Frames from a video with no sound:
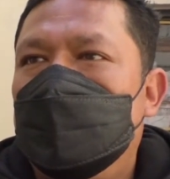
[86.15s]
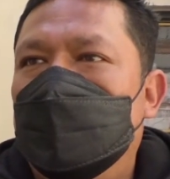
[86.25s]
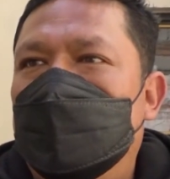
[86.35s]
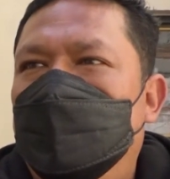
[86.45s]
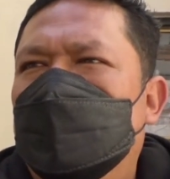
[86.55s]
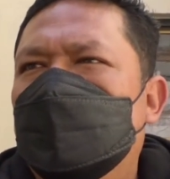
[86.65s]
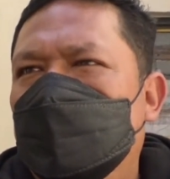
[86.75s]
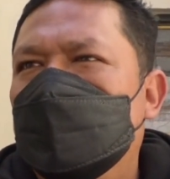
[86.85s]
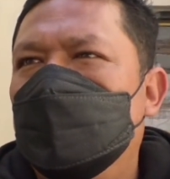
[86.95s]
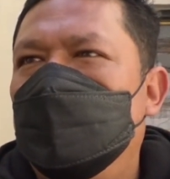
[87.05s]
la
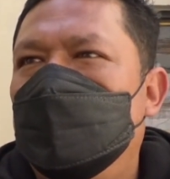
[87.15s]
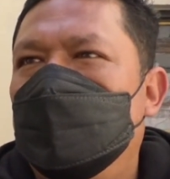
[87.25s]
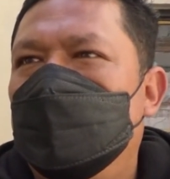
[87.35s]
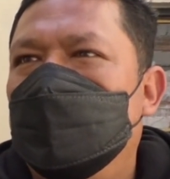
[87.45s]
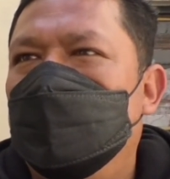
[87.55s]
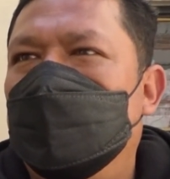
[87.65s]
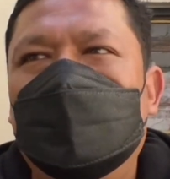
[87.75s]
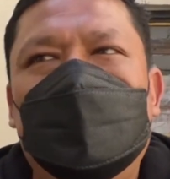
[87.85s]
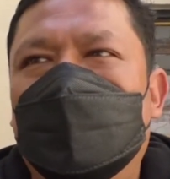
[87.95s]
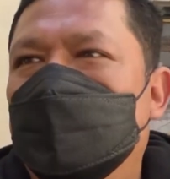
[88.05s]
reparación de su moto
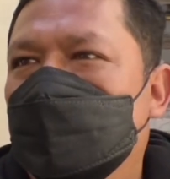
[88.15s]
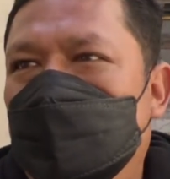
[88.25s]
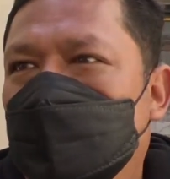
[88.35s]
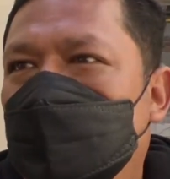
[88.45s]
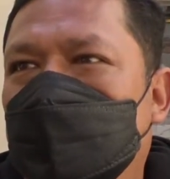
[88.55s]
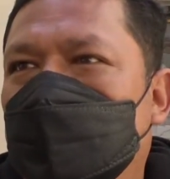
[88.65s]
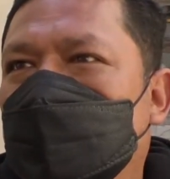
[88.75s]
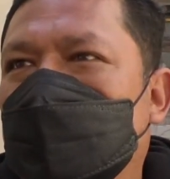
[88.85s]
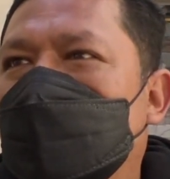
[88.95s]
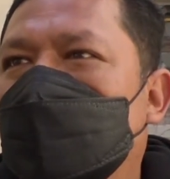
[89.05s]
más no de mi sobrino.
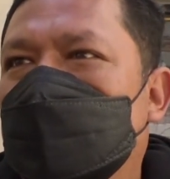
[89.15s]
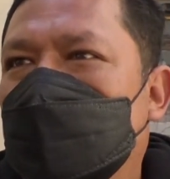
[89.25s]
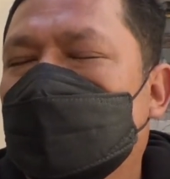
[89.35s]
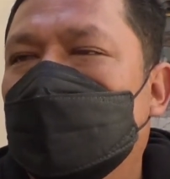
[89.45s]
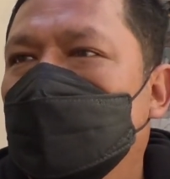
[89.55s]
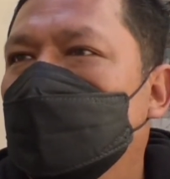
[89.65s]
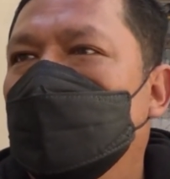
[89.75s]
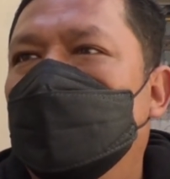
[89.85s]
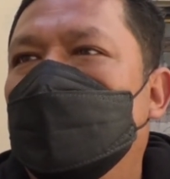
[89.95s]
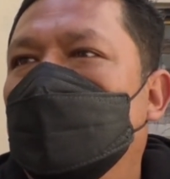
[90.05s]
Nada, hasta
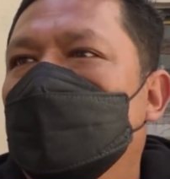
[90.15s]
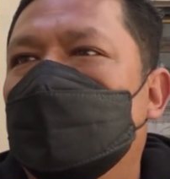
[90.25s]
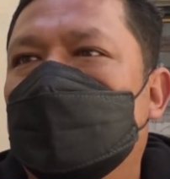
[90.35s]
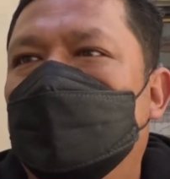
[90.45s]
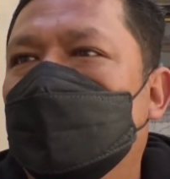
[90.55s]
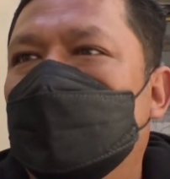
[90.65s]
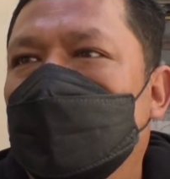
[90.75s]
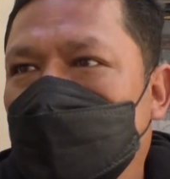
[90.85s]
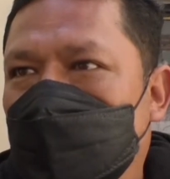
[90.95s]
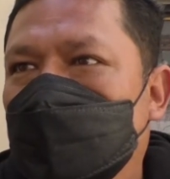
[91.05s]
ahorita no tenemos respuesta
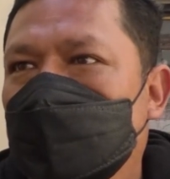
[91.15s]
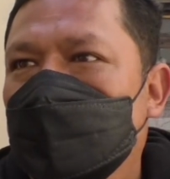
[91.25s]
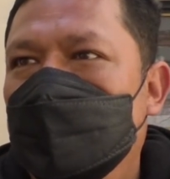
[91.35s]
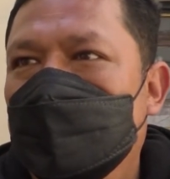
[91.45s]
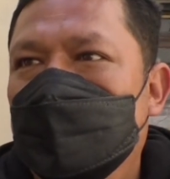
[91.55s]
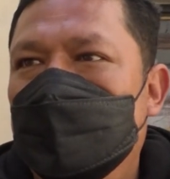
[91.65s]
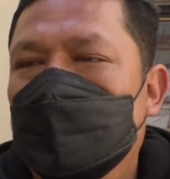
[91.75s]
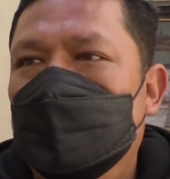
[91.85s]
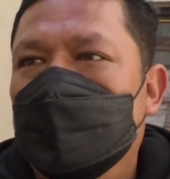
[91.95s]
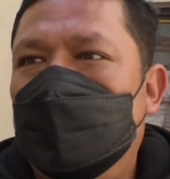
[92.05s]
de nada.
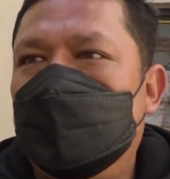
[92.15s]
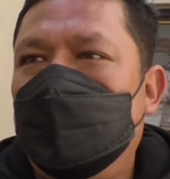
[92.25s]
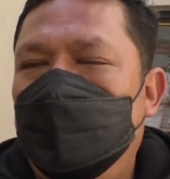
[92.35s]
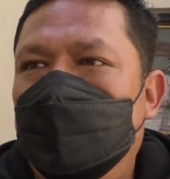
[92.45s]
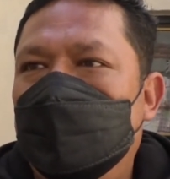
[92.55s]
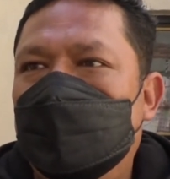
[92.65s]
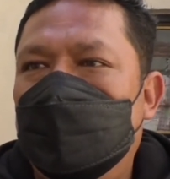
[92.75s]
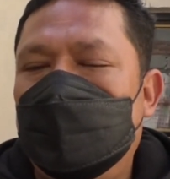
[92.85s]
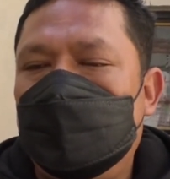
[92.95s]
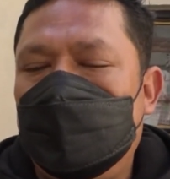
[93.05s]
Esa
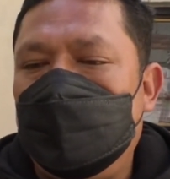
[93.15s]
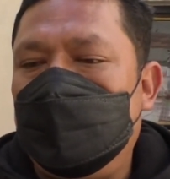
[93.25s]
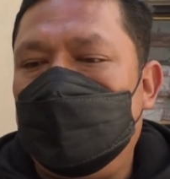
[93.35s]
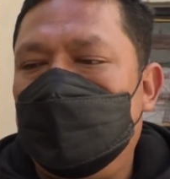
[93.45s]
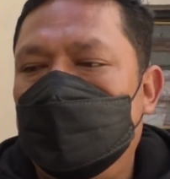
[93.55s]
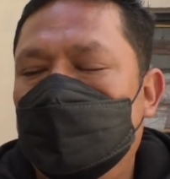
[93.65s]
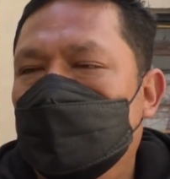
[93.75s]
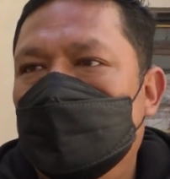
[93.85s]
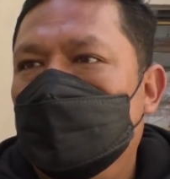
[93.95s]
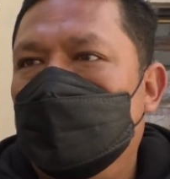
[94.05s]
empresa, este,
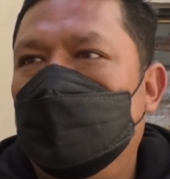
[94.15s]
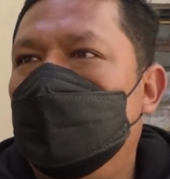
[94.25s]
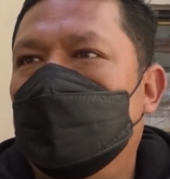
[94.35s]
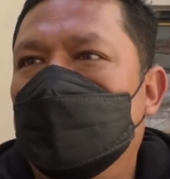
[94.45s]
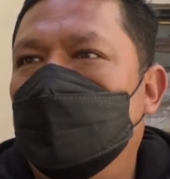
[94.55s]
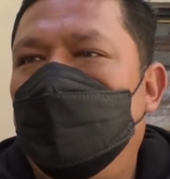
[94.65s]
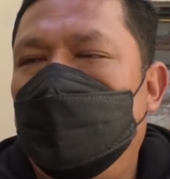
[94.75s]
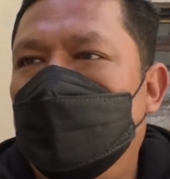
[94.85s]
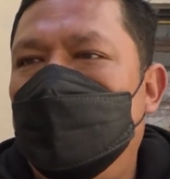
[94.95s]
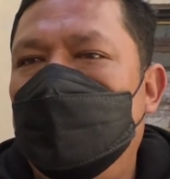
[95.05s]
no,
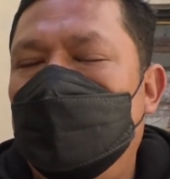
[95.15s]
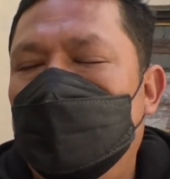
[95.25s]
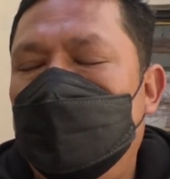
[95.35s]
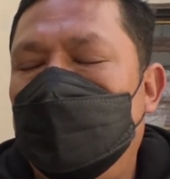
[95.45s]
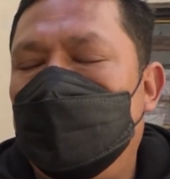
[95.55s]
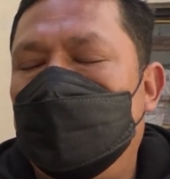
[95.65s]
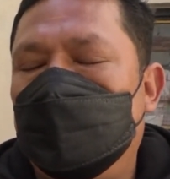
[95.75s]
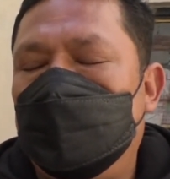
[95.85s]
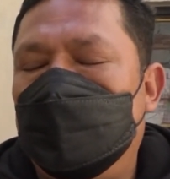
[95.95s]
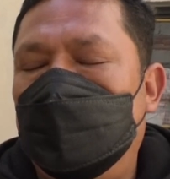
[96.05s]

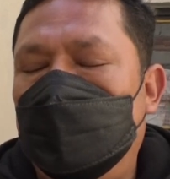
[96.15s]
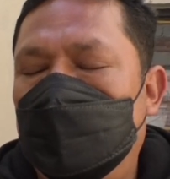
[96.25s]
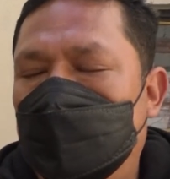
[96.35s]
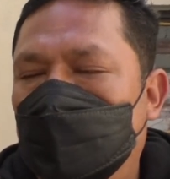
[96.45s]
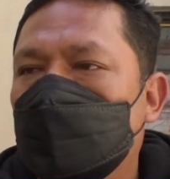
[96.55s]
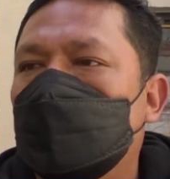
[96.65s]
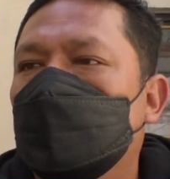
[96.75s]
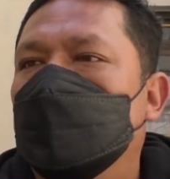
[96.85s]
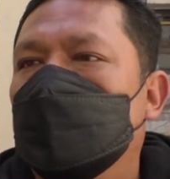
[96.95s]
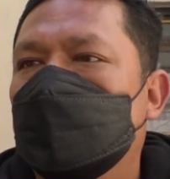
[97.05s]
definitivamente la de
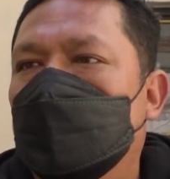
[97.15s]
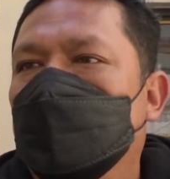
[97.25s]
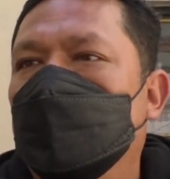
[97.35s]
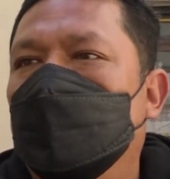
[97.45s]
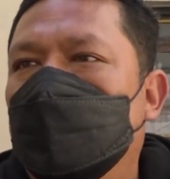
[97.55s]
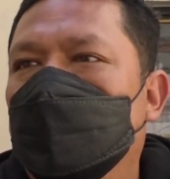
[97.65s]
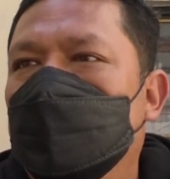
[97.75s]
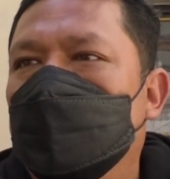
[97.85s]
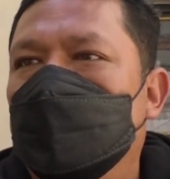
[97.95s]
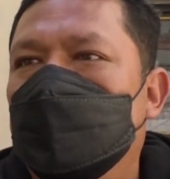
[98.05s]
recursos humanos se comunicó
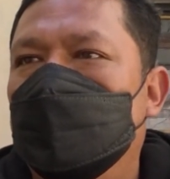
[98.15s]
conmigo.